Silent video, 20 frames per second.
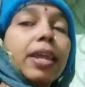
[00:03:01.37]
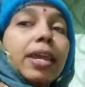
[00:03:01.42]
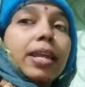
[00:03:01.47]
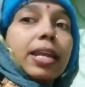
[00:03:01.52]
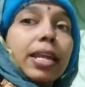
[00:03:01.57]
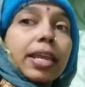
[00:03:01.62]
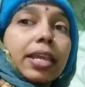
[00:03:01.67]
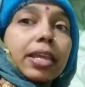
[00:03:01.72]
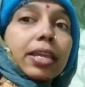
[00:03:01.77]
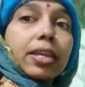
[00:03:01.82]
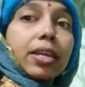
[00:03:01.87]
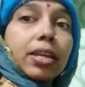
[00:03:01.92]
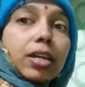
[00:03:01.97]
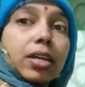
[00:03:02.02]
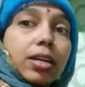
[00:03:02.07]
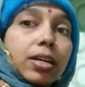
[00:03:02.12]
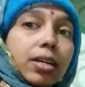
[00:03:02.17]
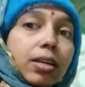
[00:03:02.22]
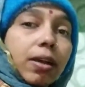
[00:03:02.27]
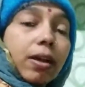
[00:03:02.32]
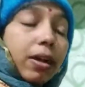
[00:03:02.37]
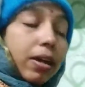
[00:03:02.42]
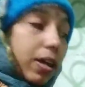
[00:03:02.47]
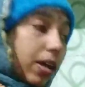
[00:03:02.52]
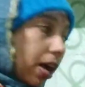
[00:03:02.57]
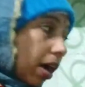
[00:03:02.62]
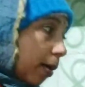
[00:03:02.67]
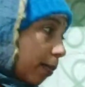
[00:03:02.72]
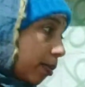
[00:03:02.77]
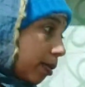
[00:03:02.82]
लेकिन
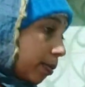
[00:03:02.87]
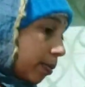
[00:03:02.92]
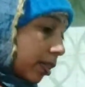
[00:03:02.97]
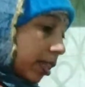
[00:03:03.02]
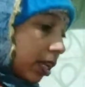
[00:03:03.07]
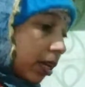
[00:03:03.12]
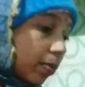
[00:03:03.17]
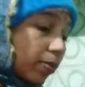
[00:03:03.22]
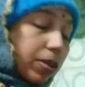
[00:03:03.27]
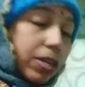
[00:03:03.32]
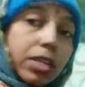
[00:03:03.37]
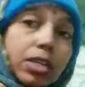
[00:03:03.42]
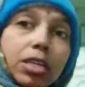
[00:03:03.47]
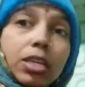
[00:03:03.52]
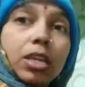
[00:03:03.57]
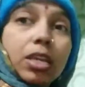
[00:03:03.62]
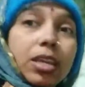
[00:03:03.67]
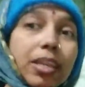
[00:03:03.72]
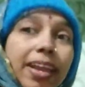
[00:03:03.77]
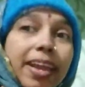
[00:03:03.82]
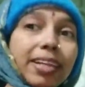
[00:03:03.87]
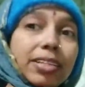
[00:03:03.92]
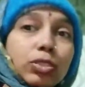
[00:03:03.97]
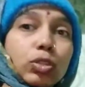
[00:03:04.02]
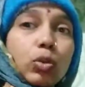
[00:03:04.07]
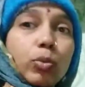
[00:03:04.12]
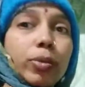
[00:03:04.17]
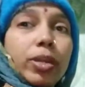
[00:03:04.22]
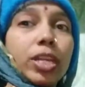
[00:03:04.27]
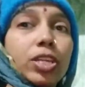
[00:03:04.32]
अभी मतलब कि
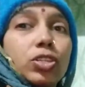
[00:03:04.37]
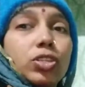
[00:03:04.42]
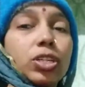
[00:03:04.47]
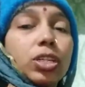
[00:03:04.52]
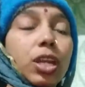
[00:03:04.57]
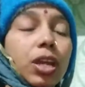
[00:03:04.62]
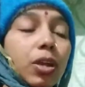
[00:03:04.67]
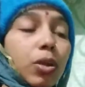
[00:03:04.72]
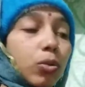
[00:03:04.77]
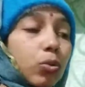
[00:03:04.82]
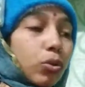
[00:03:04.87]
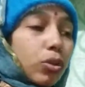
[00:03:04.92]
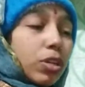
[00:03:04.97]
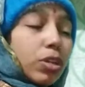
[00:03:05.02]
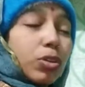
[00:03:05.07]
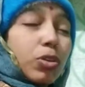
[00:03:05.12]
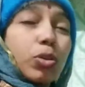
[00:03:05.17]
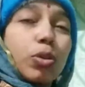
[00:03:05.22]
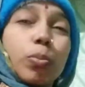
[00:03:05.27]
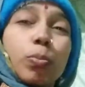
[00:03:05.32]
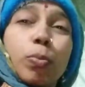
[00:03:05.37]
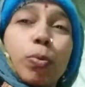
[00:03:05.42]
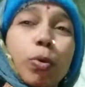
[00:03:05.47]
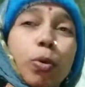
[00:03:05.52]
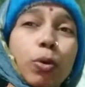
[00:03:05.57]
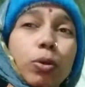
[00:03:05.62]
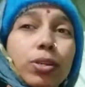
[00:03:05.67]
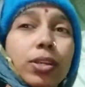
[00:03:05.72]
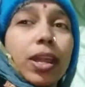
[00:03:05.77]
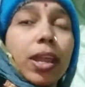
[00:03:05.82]
गैस को मैं नीचे रख लूंगी क्योंकि
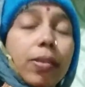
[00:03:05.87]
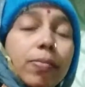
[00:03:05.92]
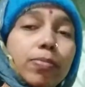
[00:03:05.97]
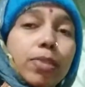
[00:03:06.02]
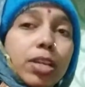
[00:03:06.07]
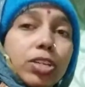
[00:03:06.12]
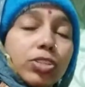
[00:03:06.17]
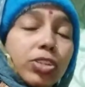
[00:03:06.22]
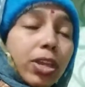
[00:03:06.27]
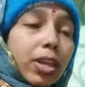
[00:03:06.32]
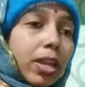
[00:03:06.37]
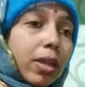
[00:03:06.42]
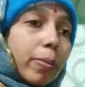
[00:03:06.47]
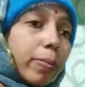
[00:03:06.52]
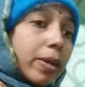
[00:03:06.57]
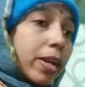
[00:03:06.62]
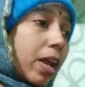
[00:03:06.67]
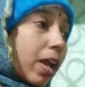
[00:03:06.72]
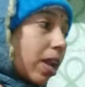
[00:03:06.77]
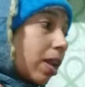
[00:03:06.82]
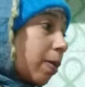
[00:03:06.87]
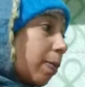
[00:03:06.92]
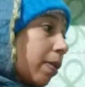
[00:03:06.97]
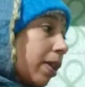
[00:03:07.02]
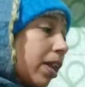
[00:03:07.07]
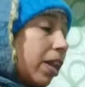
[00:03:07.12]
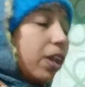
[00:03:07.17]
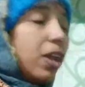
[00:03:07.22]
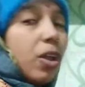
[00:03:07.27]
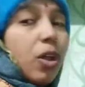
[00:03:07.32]
बहुत टाइम लग जाएगा बनाने
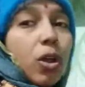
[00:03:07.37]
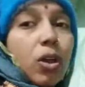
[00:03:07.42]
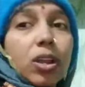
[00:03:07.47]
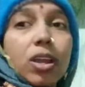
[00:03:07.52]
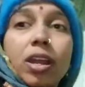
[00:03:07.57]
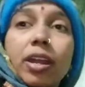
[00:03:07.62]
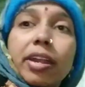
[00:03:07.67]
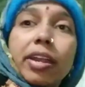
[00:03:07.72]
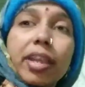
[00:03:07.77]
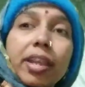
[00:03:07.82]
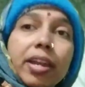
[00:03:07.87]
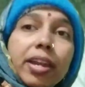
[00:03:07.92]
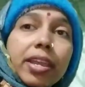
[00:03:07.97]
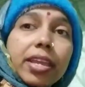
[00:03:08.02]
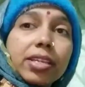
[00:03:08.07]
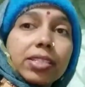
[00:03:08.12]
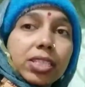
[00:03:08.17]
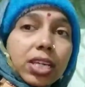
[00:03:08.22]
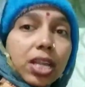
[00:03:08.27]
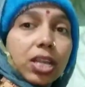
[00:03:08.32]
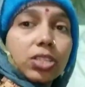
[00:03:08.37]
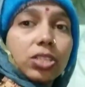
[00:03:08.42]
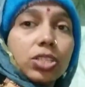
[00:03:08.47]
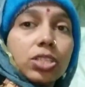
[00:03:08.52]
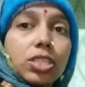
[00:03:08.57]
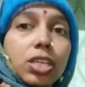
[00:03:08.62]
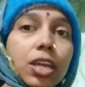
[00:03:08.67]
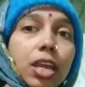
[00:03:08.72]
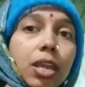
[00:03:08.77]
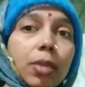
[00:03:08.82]
में और खड़े खड़े ये सारी
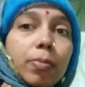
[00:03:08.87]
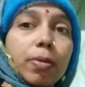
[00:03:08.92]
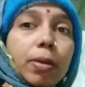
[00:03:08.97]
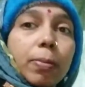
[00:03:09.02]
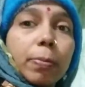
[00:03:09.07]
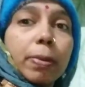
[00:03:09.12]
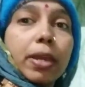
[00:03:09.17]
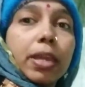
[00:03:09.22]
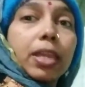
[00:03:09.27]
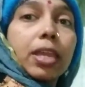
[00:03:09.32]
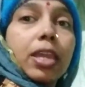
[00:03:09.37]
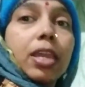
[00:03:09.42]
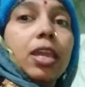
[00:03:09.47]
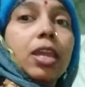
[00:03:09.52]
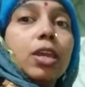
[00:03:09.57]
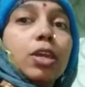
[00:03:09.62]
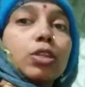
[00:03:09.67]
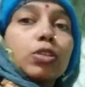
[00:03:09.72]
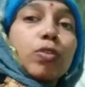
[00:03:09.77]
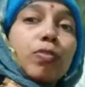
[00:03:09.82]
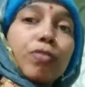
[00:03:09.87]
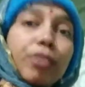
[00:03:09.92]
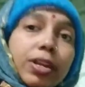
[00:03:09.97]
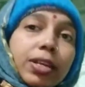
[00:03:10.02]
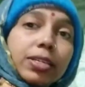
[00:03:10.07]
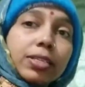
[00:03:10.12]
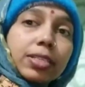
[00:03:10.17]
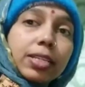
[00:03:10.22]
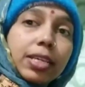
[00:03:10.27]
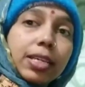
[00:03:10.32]
चीजें नहीं बन पाएगी तो
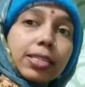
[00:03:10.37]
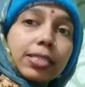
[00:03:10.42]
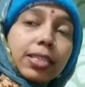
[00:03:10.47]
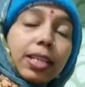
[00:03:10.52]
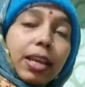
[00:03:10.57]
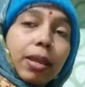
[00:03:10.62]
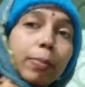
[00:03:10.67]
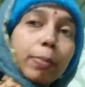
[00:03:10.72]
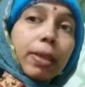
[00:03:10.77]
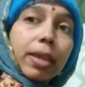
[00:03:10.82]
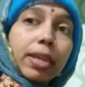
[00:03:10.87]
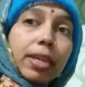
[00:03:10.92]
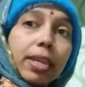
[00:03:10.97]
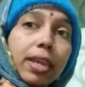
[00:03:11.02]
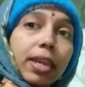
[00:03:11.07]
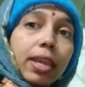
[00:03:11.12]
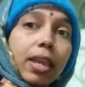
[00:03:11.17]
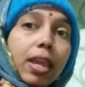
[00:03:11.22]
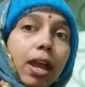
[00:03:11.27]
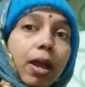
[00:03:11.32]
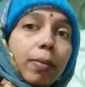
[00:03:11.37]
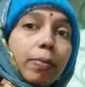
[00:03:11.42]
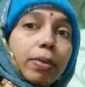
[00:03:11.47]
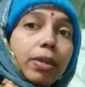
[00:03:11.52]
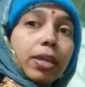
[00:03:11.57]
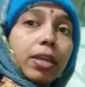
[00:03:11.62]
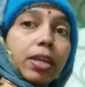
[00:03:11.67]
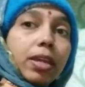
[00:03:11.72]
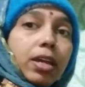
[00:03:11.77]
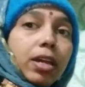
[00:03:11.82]
फ्रेंड्स इसलिए मैं ये
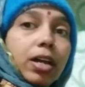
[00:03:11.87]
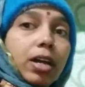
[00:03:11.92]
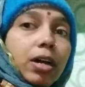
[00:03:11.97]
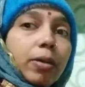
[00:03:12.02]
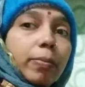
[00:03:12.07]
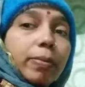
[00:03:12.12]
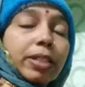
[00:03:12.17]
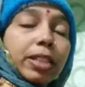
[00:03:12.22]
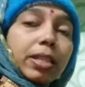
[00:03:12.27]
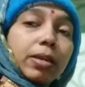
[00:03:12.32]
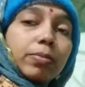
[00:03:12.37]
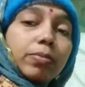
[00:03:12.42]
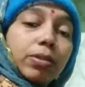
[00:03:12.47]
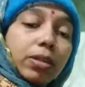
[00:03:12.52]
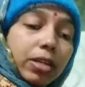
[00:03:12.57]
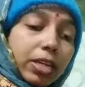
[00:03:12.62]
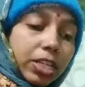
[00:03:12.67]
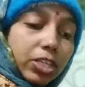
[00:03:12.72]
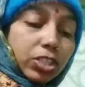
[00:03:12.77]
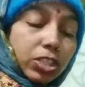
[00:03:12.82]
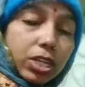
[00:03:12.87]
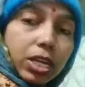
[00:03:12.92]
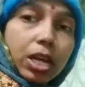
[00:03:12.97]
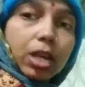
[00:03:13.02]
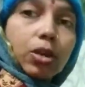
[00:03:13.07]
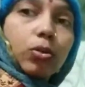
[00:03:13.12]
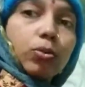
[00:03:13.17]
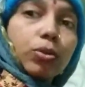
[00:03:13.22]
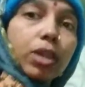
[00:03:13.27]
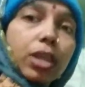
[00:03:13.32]
अभी आ, मतलब नीचे
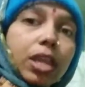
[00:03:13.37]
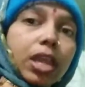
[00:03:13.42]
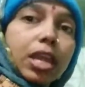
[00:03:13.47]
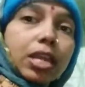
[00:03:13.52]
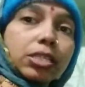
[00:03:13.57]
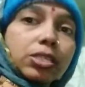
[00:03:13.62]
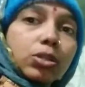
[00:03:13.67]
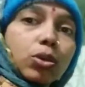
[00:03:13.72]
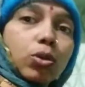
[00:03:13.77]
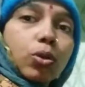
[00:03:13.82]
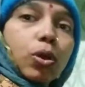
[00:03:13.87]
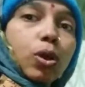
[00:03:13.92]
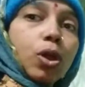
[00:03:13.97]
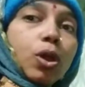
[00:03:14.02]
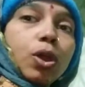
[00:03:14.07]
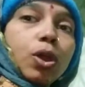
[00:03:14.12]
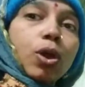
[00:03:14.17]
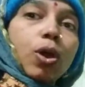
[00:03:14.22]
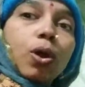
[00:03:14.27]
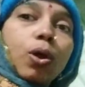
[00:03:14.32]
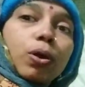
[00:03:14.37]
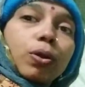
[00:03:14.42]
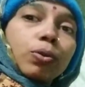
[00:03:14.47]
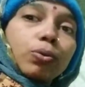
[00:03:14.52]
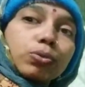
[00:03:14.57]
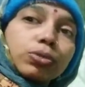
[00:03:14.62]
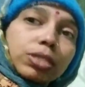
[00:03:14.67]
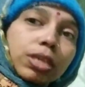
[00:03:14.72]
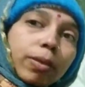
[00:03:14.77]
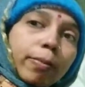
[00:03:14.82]
रख लूंगी गैस को और
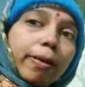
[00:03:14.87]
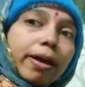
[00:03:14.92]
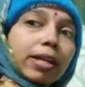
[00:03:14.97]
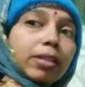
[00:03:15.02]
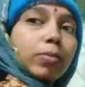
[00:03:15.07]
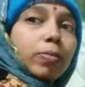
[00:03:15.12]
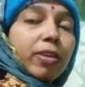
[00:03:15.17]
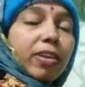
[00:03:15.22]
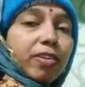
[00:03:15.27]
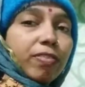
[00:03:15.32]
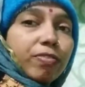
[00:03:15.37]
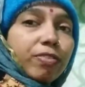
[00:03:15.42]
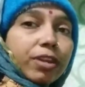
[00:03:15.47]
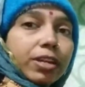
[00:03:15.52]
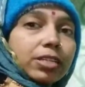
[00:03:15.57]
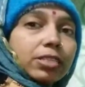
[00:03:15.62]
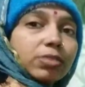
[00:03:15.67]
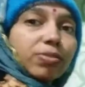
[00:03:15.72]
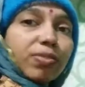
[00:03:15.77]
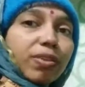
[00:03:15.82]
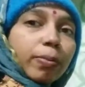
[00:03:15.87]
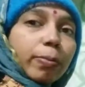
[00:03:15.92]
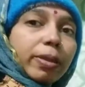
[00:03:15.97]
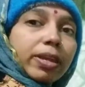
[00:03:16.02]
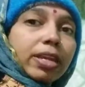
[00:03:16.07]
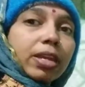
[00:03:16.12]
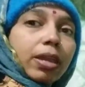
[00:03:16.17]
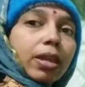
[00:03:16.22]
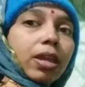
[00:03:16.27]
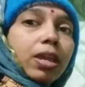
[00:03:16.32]
उसके बाद में फ्रेंड्स फिर
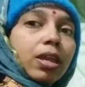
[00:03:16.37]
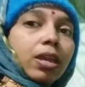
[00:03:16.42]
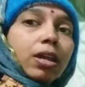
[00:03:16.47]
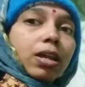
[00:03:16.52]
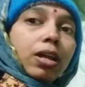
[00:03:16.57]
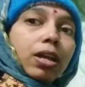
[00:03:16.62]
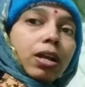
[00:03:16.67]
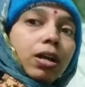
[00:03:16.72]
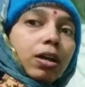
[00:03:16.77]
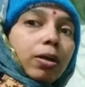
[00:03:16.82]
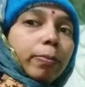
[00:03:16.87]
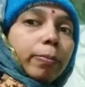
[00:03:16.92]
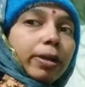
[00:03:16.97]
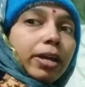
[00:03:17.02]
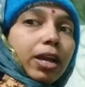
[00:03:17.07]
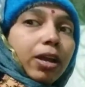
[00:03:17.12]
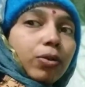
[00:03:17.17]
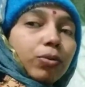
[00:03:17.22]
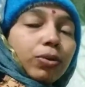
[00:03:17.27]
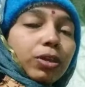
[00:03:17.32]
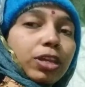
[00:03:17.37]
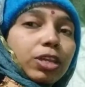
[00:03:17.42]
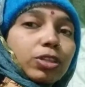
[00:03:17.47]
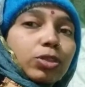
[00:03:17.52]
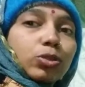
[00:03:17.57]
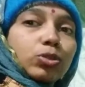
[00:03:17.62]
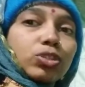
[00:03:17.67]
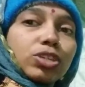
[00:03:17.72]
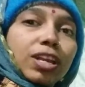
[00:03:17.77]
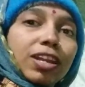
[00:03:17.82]
मैं ये बनाऊंगी
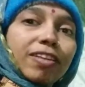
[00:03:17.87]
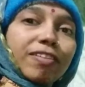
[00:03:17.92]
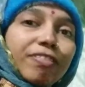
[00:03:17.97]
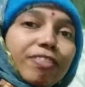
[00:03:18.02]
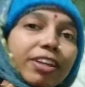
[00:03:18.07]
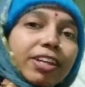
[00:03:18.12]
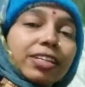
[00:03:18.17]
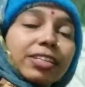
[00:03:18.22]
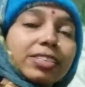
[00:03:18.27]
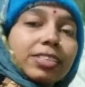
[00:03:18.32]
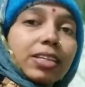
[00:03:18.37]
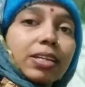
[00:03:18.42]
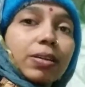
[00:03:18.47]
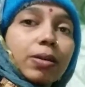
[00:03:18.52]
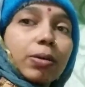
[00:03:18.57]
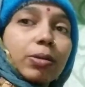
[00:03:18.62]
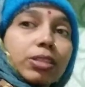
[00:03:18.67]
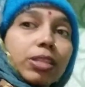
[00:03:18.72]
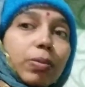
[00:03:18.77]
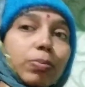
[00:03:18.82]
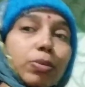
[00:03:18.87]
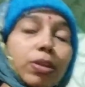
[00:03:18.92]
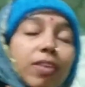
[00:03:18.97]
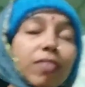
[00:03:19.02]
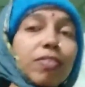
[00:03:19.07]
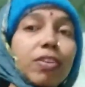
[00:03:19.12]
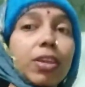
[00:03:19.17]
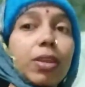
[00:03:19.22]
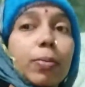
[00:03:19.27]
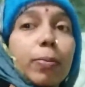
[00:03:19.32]
तो चलिए फ्रेंड्स तब
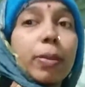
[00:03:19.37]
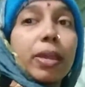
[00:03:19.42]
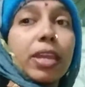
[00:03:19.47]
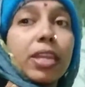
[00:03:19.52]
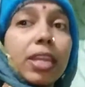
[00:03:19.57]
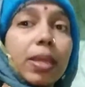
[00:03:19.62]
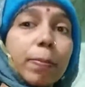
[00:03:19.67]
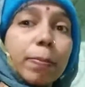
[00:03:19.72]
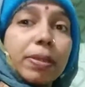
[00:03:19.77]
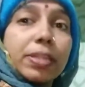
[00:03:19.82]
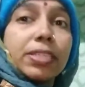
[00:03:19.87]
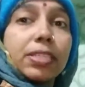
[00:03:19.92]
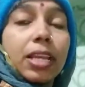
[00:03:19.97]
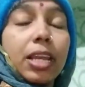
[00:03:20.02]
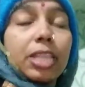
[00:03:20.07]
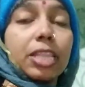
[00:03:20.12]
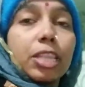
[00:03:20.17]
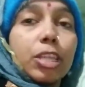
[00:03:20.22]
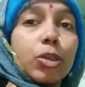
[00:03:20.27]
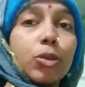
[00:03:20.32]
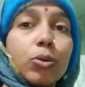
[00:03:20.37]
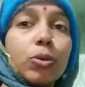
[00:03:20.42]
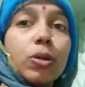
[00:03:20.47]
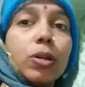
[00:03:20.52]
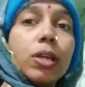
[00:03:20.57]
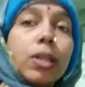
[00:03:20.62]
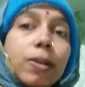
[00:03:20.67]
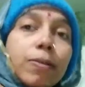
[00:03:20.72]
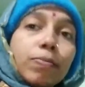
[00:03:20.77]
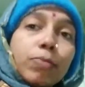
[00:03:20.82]
तक फिर मैं ये पीस लेती
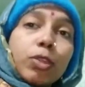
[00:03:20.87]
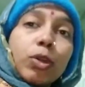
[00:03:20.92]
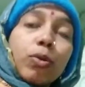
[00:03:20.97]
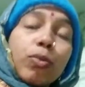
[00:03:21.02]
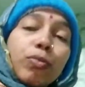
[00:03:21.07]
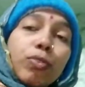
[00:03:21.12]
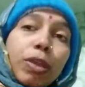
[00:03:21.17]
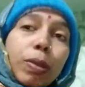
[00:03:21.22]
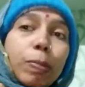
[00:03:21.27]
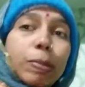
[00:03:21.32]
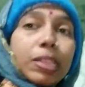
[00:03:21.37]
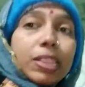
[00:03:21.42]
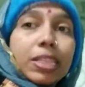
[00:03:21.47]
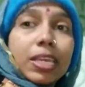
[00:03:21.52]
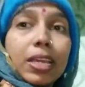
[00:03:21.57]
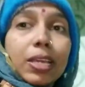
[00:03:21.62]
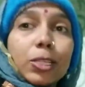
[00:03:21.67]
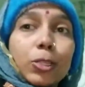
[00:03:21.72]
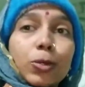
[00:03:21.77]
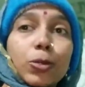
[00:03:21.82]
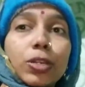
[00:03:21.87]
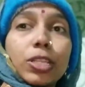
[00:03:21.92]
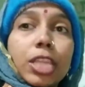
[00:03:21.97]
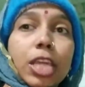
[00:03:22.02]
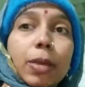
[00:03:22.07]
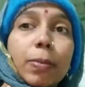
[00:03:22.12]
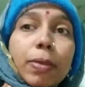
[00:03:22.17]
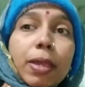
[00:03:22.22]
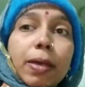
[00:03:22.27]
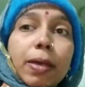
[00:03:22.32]
हूँ तो फिर मिलते हैं थोड़ी देर में